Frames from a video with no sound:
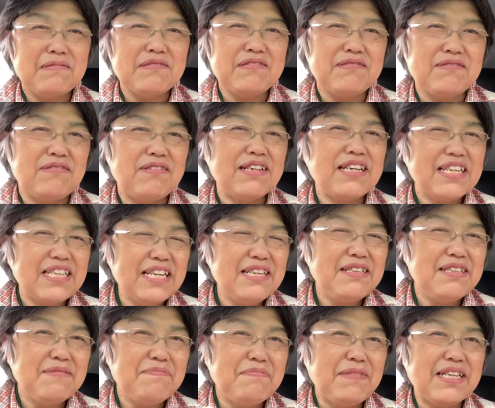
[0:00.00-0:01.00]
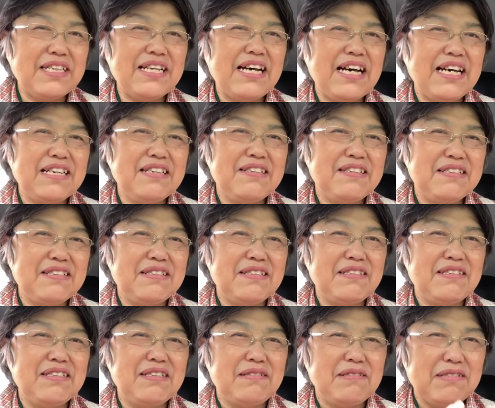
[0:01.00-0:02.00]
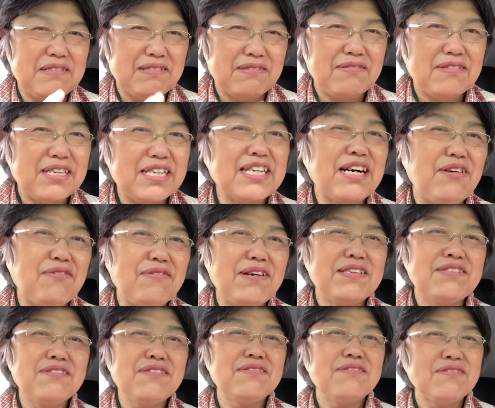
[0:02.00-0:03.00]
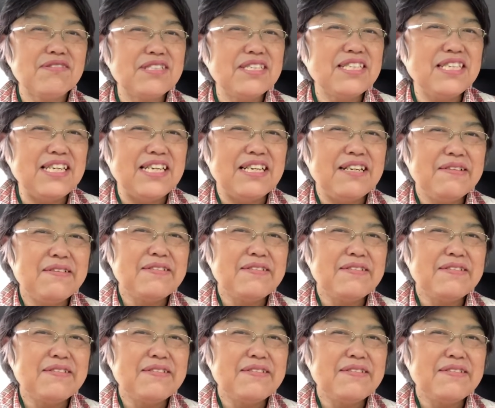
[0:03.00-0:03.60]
あ、これがねまたその日が終わると同時に